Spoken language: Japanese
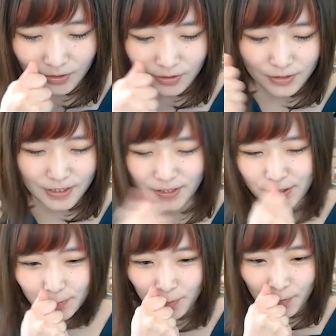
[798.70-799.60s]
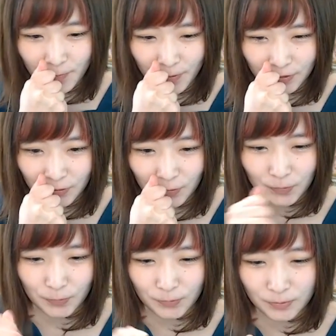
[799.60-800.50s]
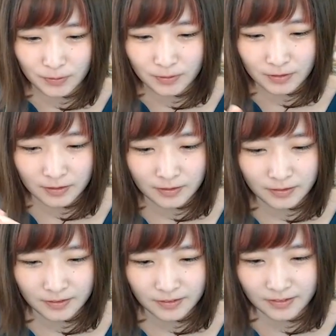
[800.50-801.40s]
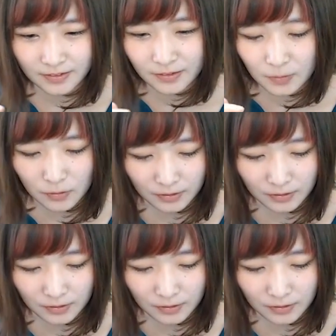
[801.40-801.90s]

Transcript: 絶望もあったよオ